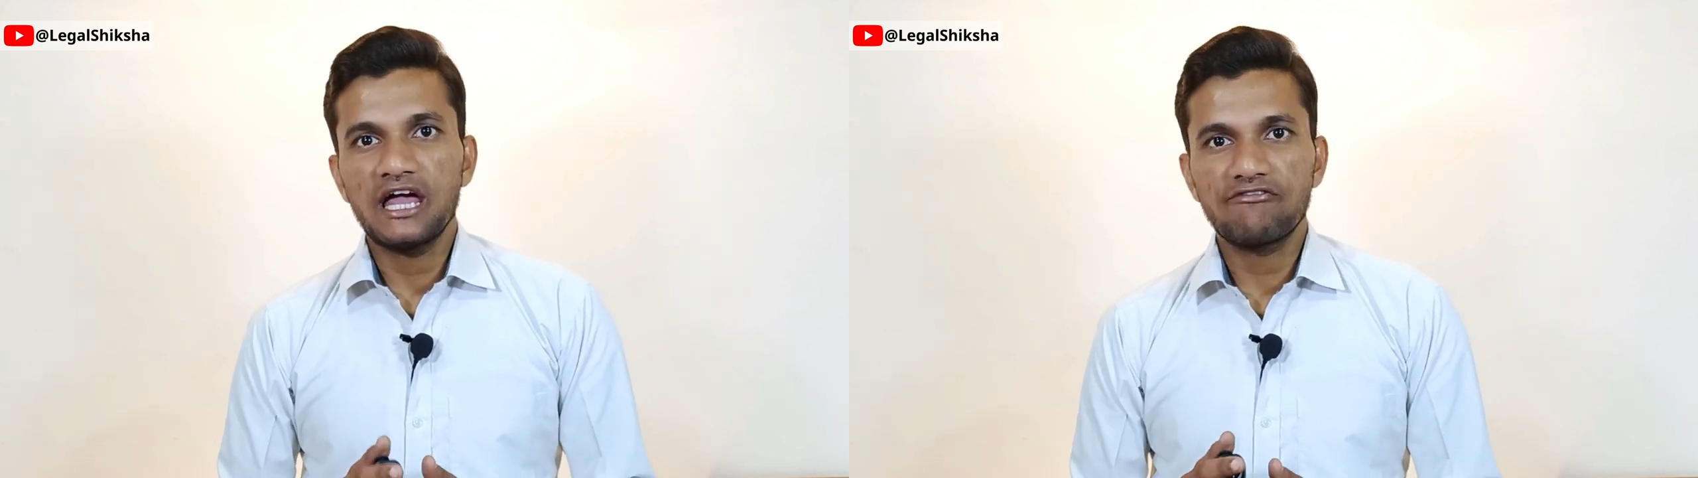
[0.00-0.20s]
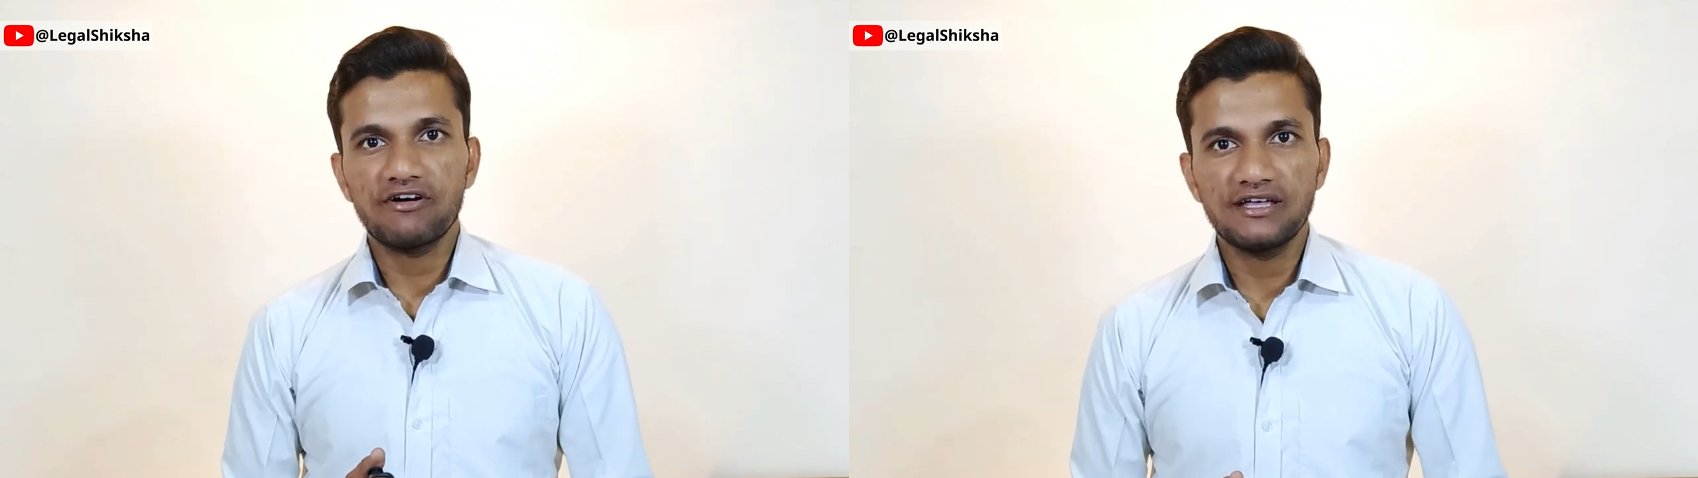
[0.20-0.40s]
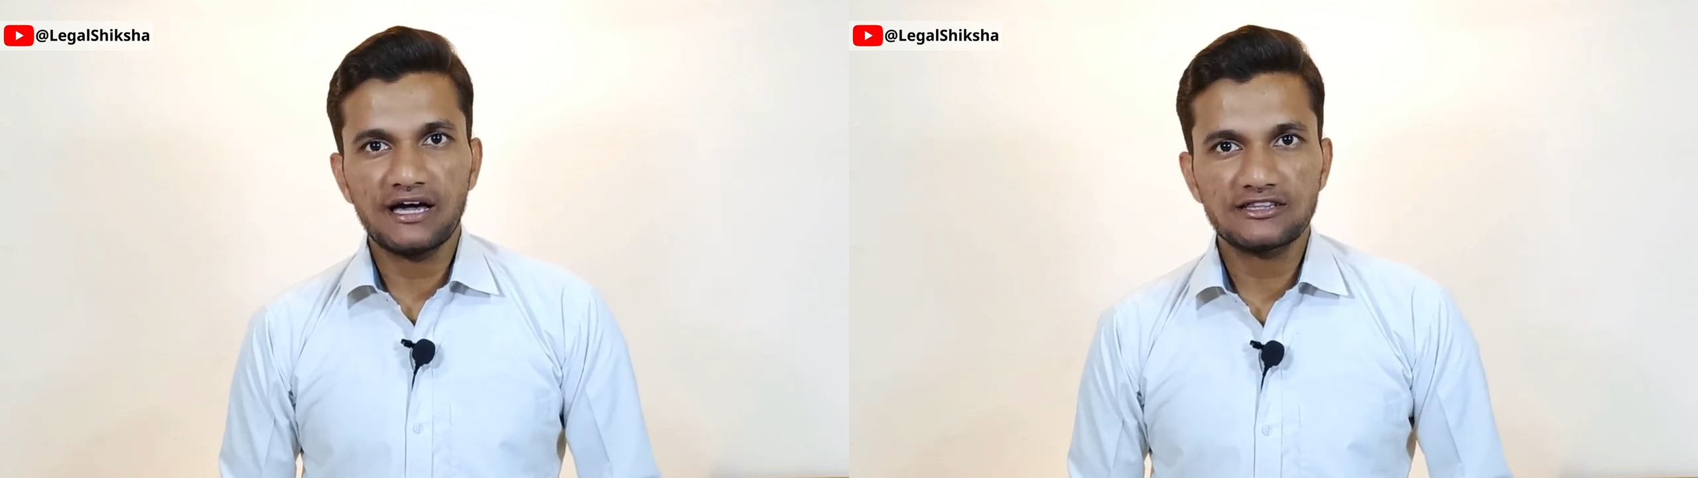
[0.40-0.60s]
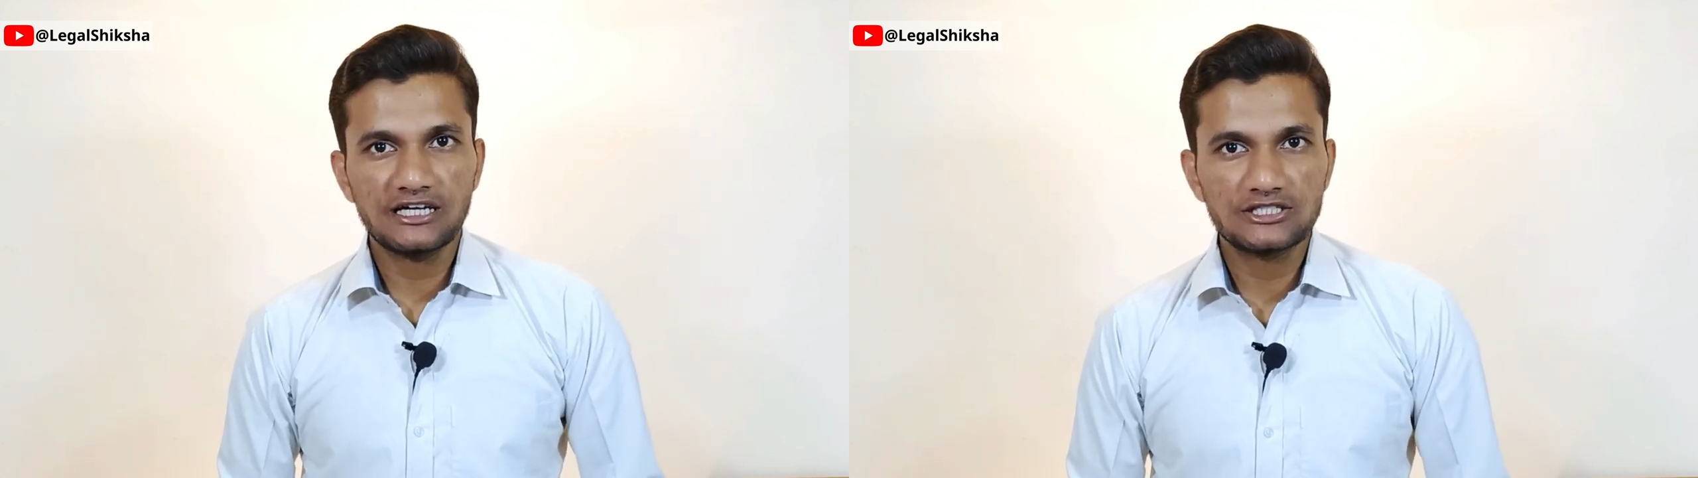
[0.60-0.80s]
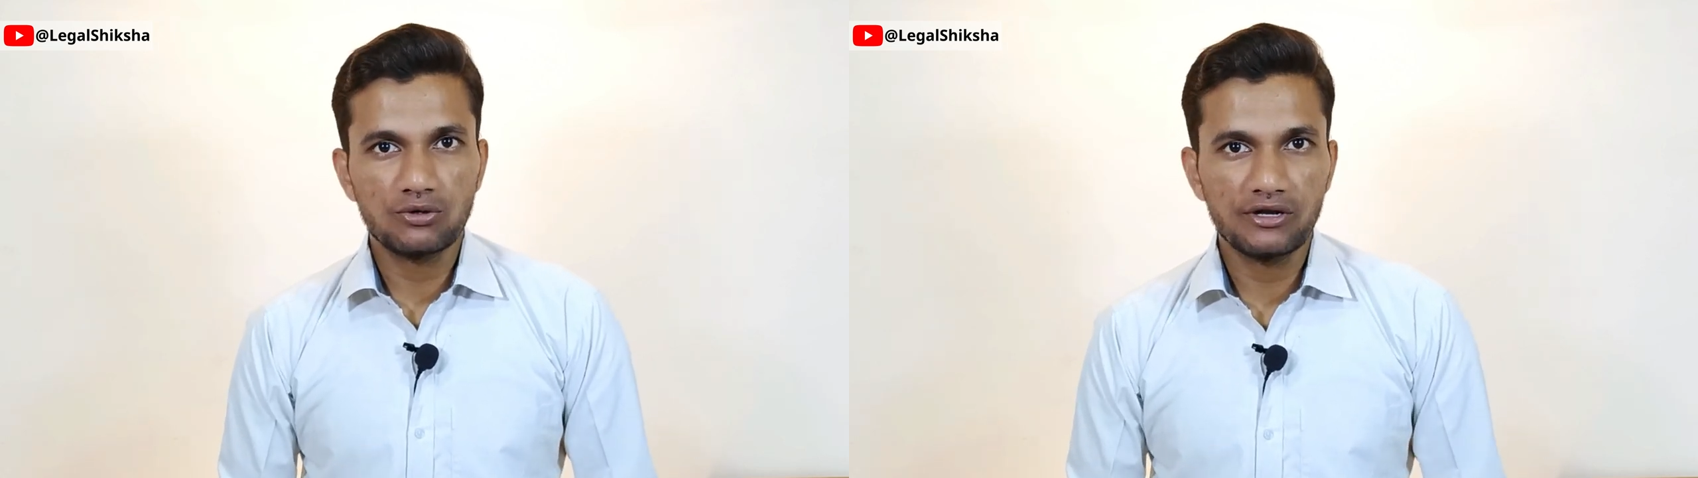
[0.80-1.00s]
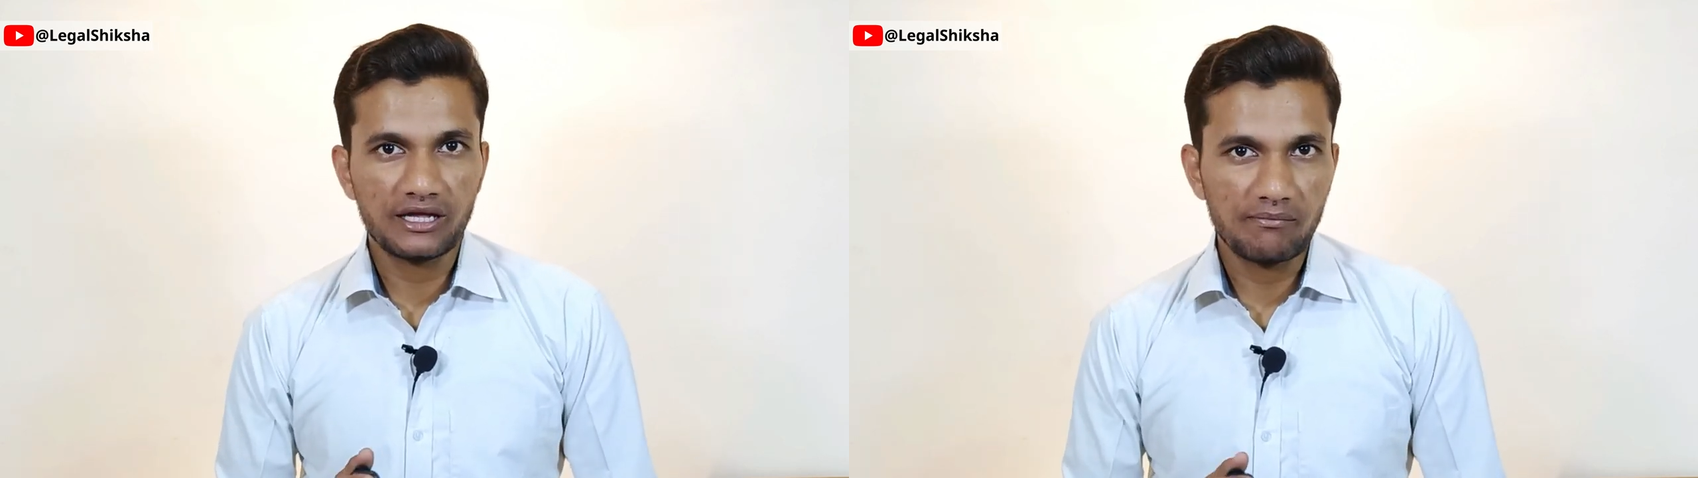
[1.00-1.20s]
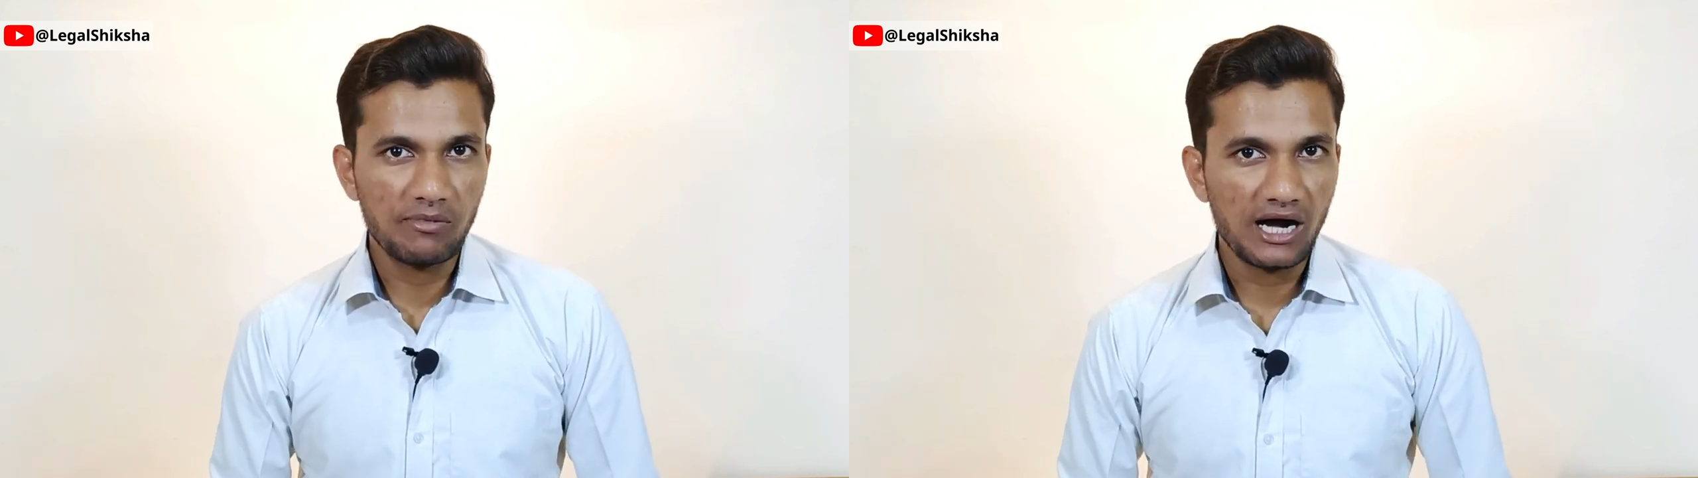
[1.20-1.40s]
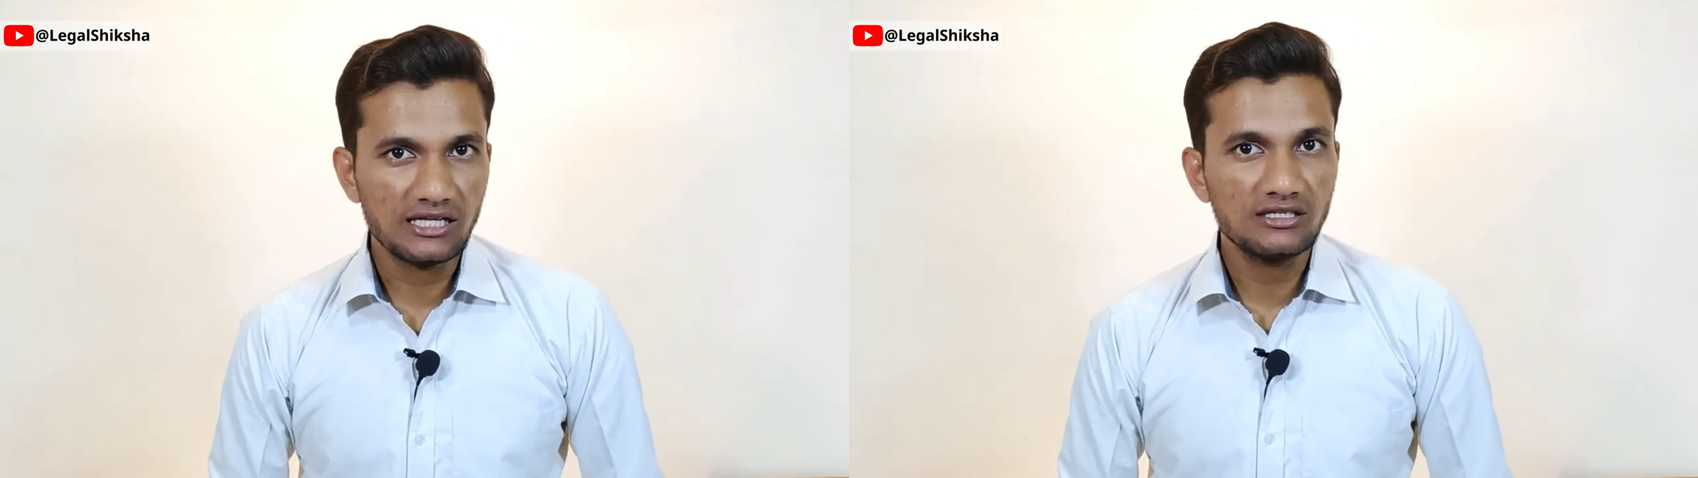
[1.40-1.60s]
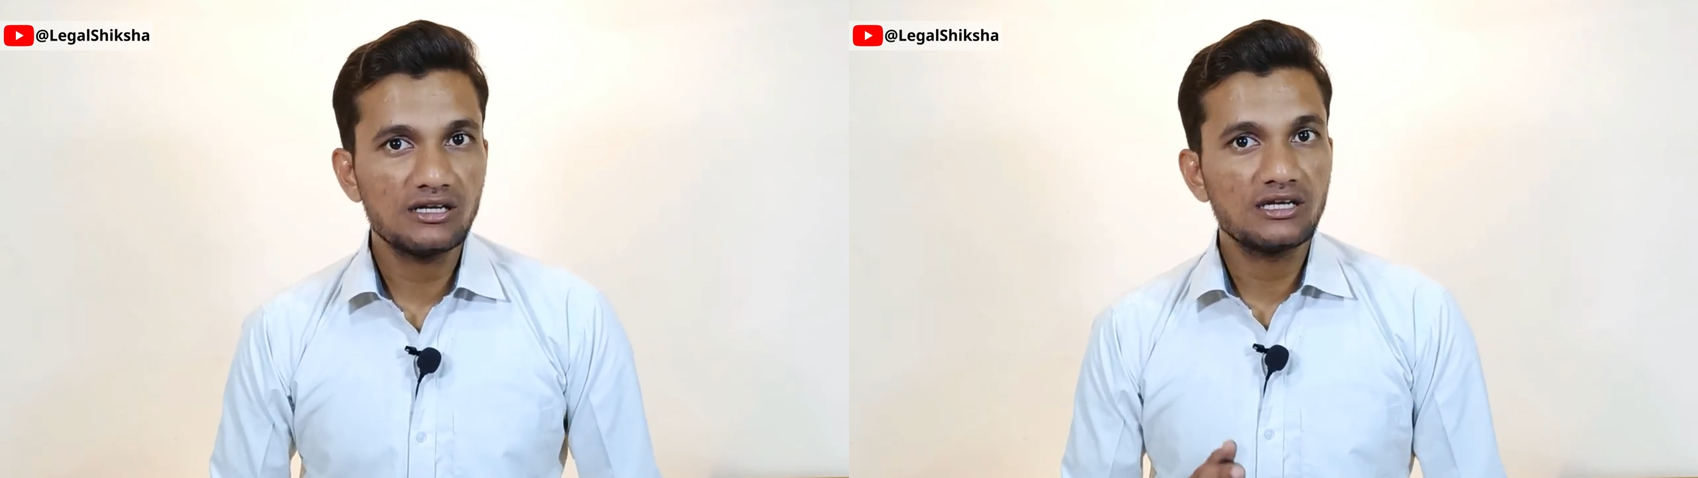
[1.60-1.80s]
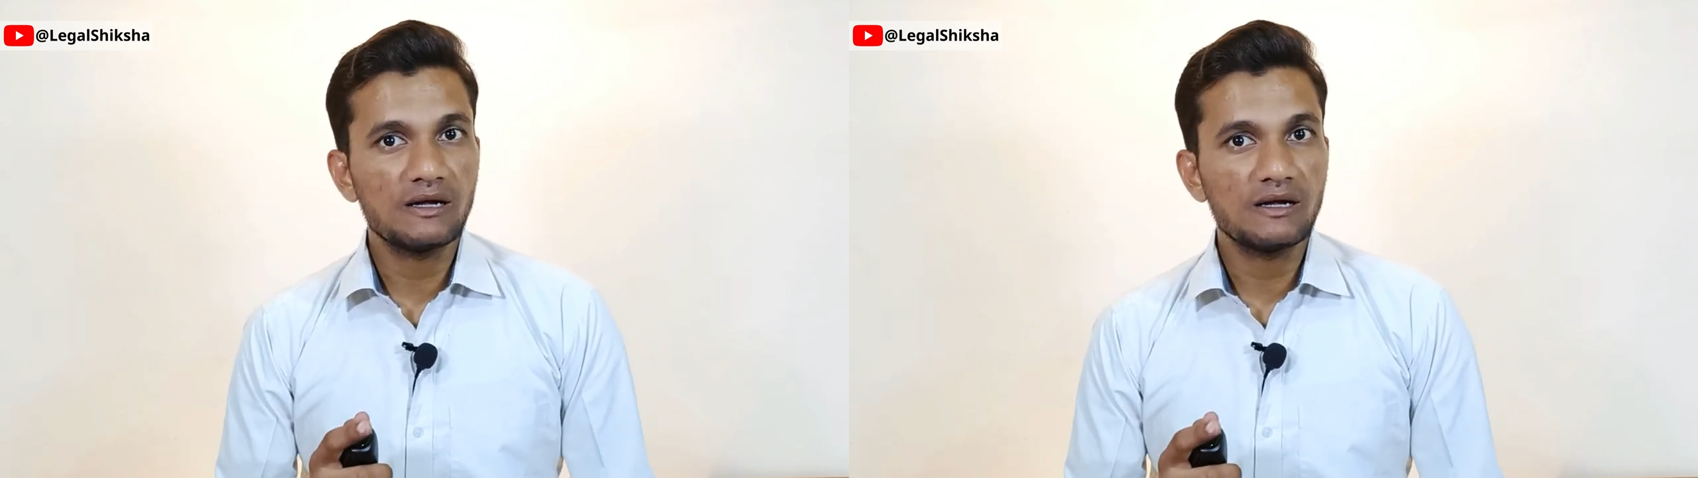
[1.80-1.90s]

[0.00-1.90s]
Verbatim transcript: एफआईआर दर्ज होने के बाद